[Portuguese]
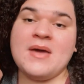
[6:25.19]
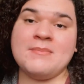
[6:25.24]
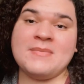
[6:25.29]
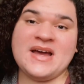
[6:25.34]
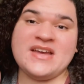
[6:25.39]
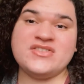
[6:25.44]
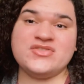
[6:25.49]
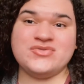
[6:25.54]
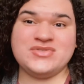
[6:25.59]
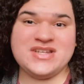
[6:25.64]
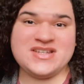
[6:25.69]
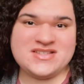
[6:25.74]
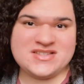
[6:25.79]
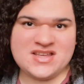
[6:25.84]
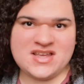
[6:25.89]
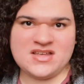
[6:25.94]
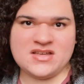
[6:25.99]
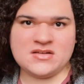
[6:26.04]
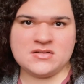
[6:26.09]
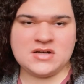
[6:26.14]
é mais o
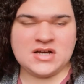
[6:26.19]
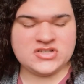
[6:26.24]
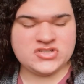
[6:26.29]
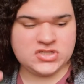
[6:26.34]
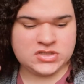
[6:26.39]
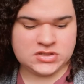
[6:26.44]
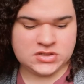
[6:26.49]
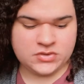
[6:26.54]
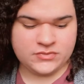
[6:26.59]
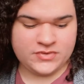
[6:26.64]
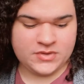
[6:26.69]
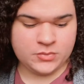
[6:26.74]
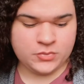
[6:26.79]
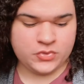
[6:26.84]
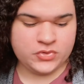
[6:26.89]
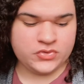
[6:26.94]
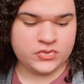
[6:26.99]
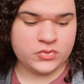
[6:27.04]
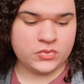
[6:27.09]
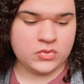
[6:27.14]
Neteia. A gente não vê
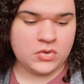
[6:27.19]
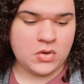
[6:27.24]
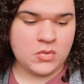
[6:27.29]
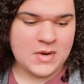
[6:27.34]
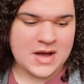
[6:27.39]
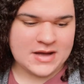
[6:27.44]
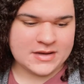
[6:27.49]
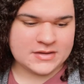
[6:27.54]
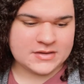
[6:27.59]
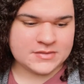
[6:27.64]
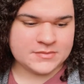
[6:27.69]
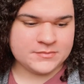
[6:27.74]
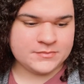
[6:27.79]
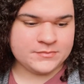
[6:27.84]
muito o Loak.